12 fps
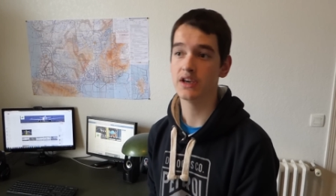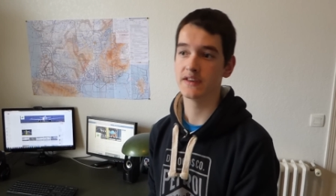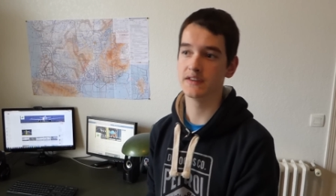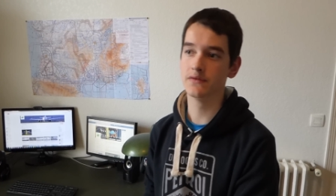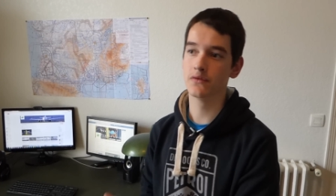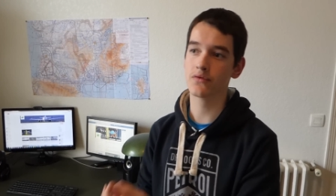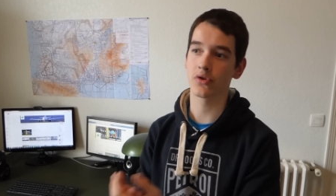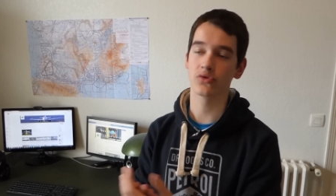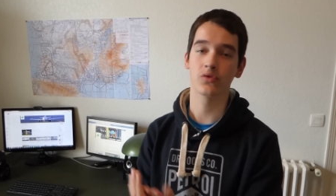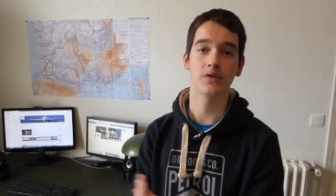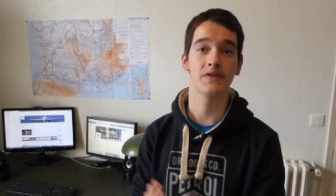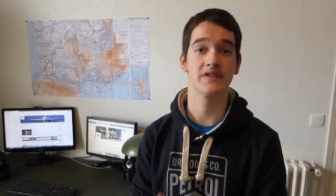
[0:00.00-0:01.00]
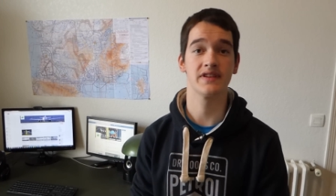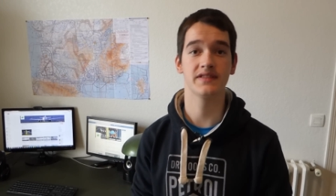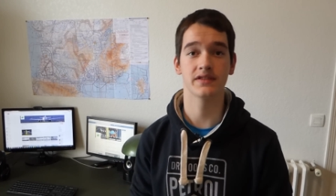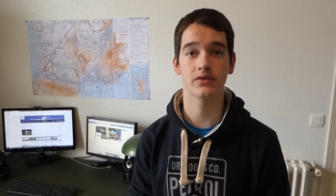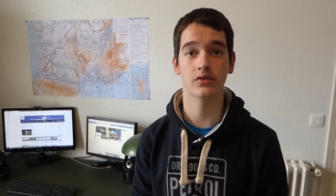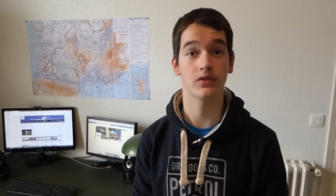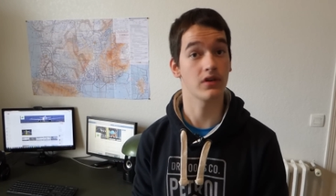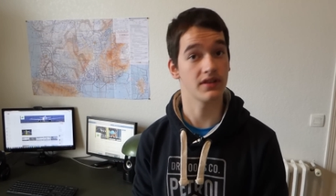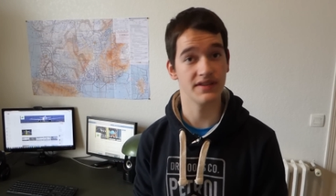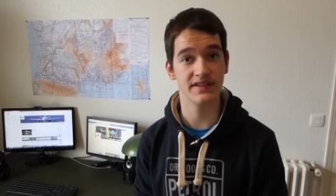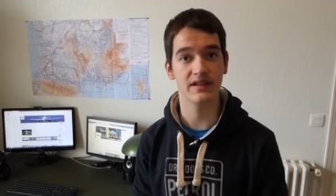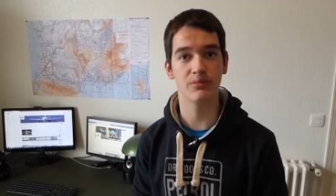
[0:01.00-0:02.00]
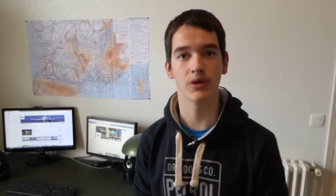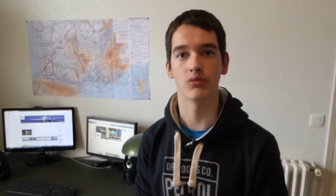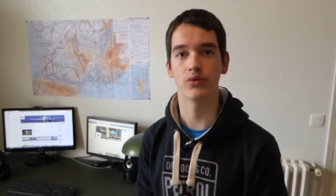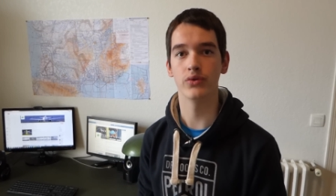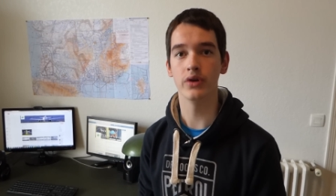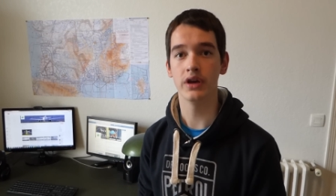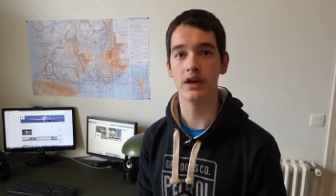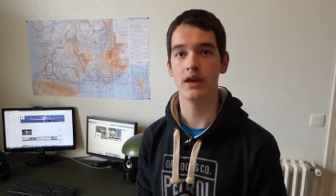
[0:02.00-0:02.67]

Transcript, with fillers: Si vous vous retrouvez face à des instructeurs, n'hésitez pas non plus.